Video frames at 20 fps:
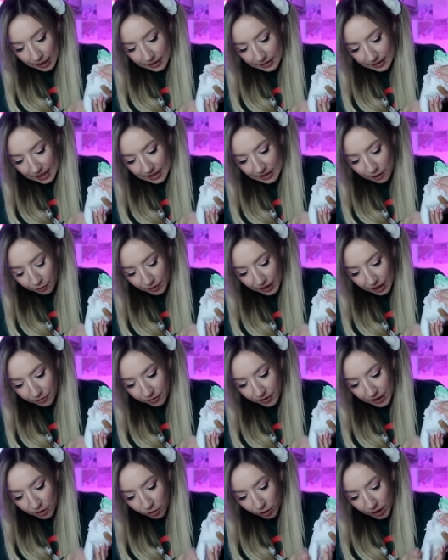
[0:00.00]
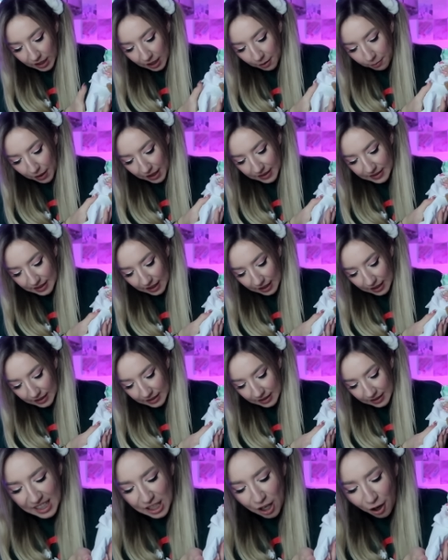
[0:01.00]
Jetzt geht es auf jeden Fall deutlich besser.
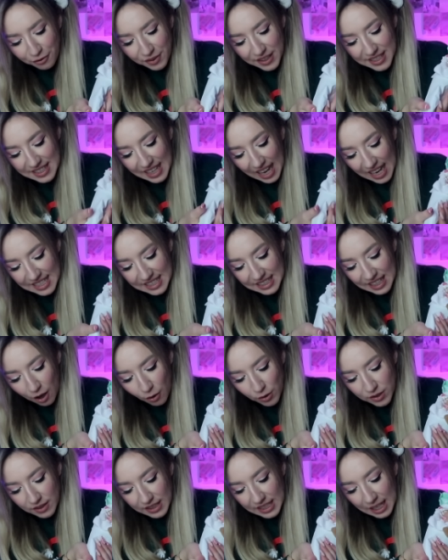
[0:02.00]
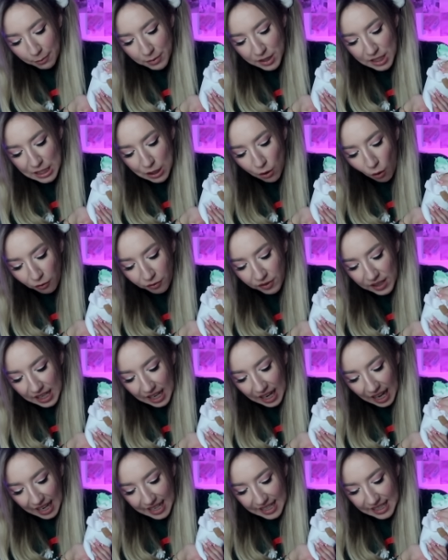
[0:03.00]
Ich hoffe, es reicht aus, weil ich habe so
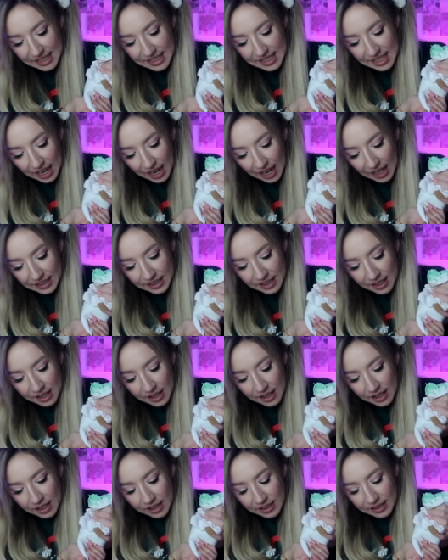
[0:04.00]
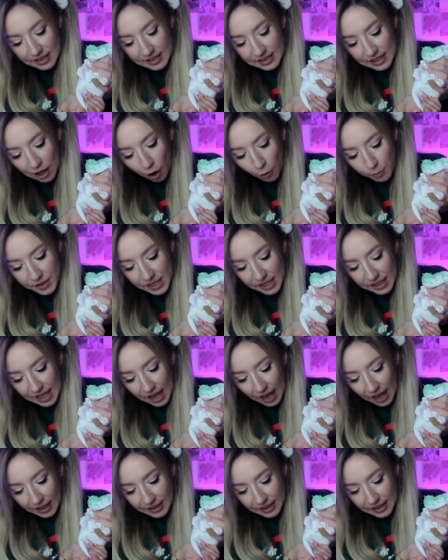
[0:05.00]
viel reingetan. Das glaubt ihr
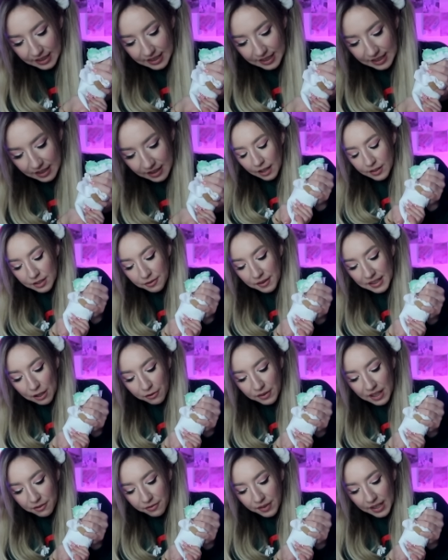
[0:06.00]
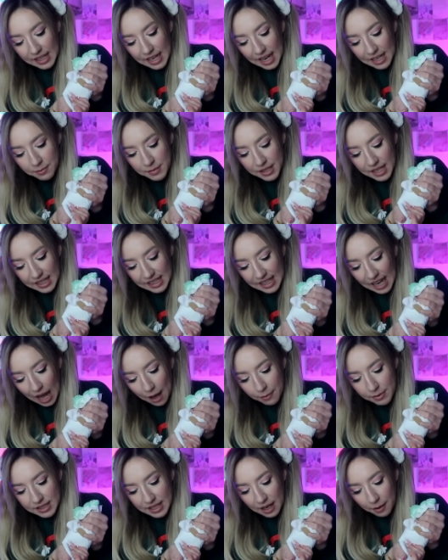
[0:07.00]
gar nicht. Also ich werde auf jeden Fall gleich mit einer
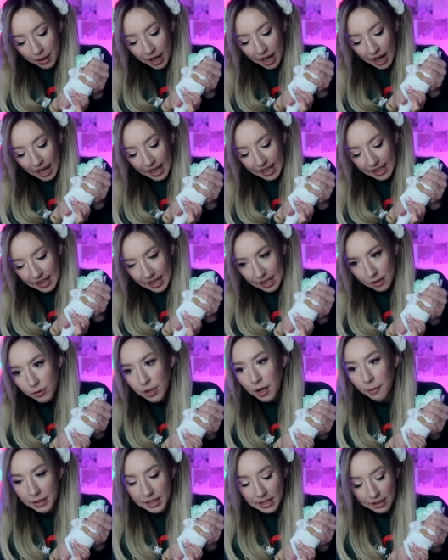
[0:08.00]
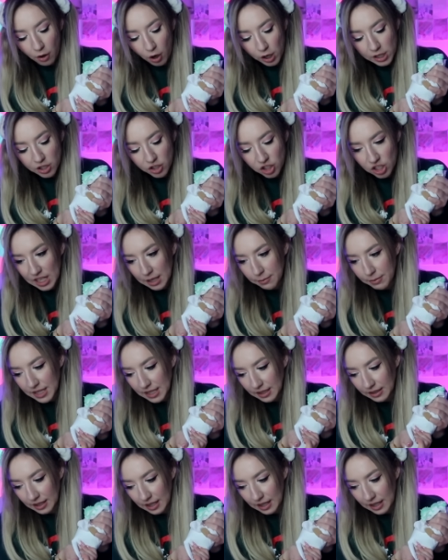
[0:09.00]
Gabel da mal reingehen oder mit den Holzstäbchen